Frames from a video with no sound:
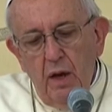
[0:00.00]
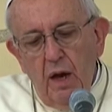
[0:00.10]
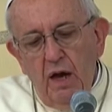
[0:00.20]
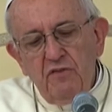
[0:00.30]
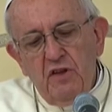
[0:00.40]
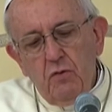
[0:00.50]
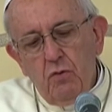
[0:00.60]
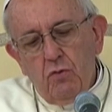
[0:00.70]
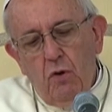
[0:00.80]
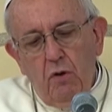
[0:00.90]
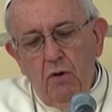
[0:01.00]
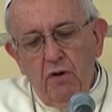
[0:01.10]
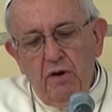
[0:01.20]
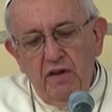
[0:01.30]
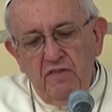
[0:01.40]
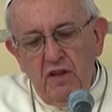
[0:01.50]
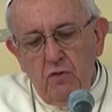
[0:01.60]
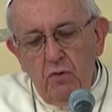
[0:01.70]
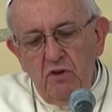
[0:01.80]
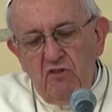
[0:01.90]
Anzitutto
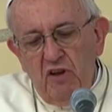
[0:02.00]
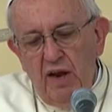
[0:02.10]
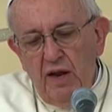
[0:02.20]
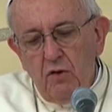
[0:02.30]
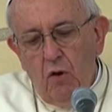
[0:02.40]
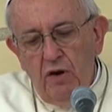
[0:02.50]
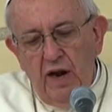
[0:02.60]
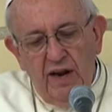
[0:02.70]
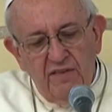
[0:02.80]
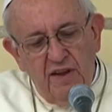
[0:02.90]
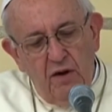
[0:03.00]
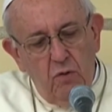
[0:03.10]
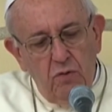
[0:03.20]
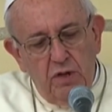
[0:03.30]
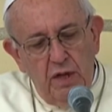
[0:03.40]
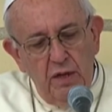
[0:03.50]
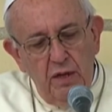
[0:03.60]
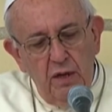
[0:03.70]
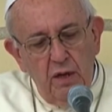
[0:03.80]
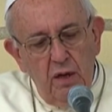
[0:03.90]
restituisce alla donna la salute,
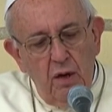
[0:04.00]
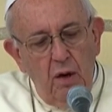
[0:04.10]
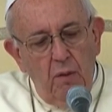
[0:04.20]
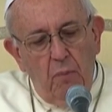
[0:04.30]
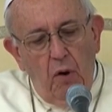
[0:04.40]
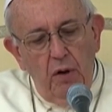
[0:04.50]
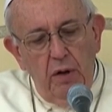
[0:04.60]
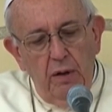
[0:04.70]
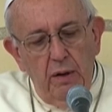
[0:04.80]
poi